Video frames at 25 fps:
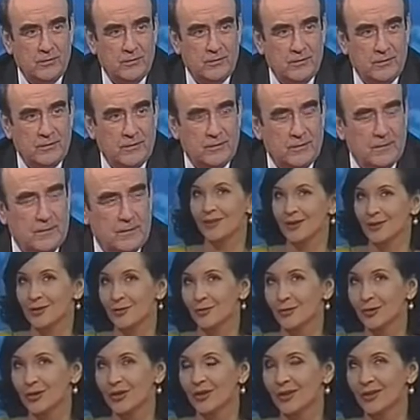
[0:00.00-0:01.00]
Сергей
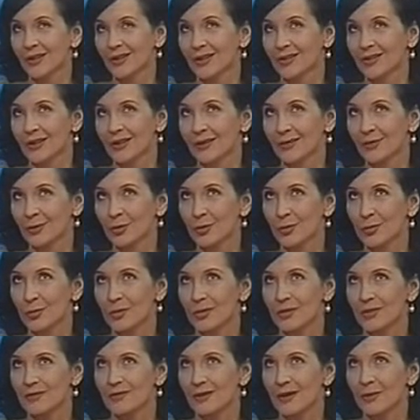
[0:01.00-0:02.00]
Александрович, вот не так давно
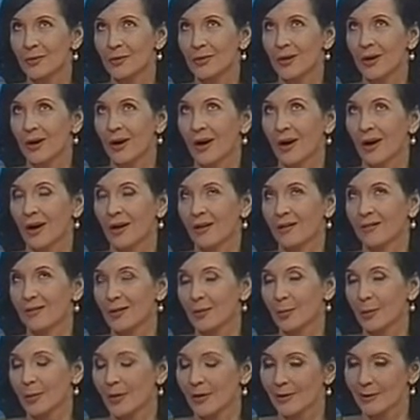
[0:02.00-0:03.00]
мы с вами в
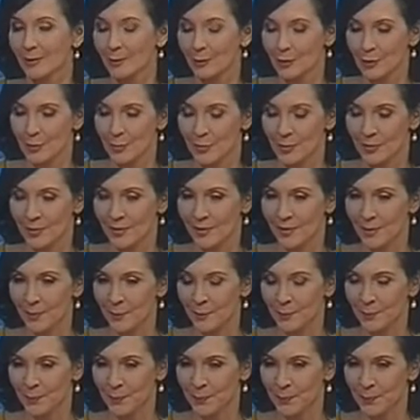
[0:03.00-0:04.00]
рамках одной из
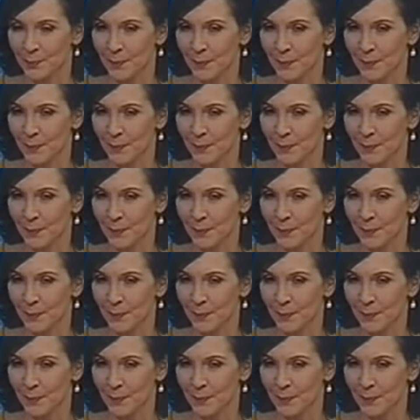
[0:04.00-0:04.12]
программ,